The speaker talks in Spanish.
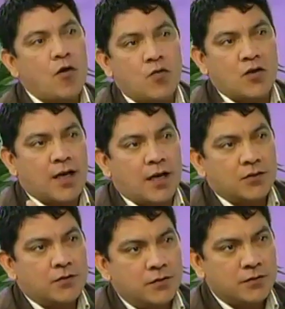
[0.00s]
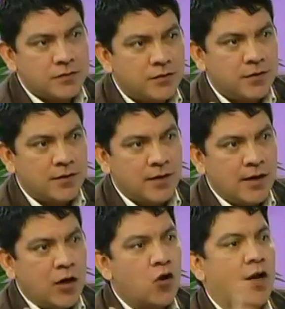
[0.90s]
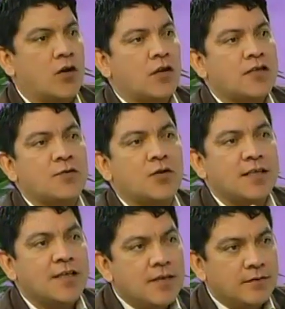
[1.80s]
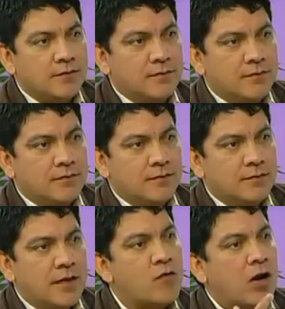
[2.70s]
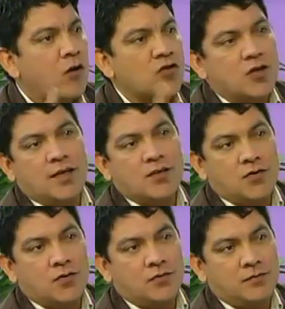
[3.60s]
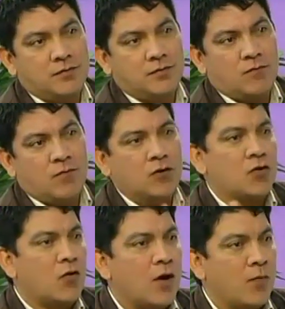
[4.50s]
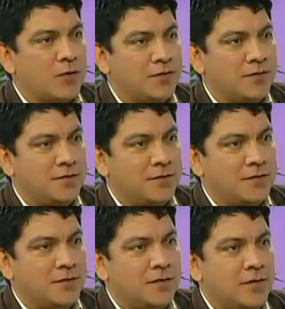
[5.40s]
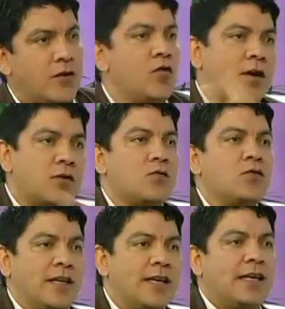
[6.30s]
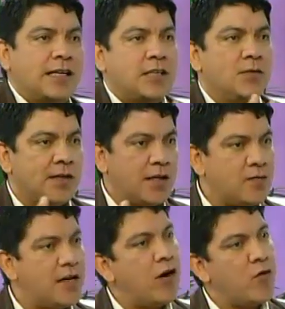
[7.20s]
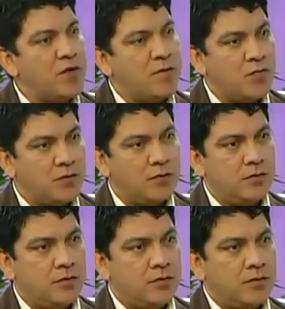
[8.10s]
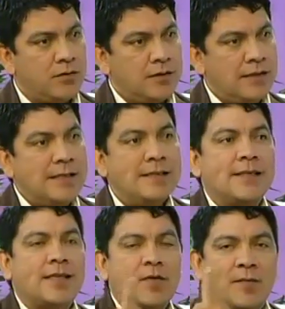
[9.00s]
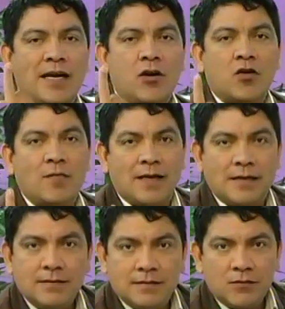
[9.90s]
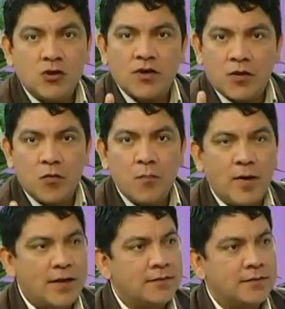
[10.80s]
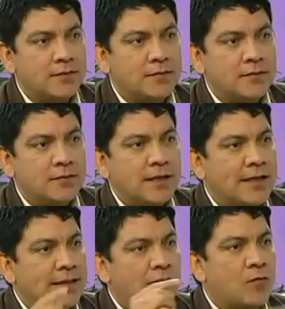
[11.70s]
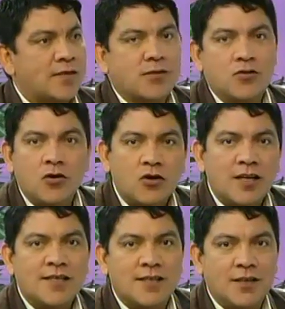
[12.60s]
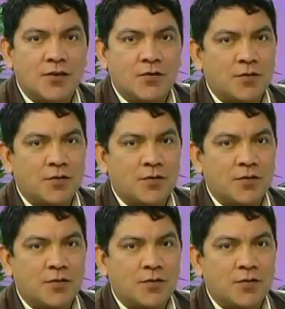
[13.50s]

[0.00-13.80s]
comunicando. Lo que yo recibo de ti es una consideración cuando yo hablo. Y lo que tú tienes que recibir de mí es lo mismo. Si esa primera norma no se cumple, esta conversación no tiene sentido.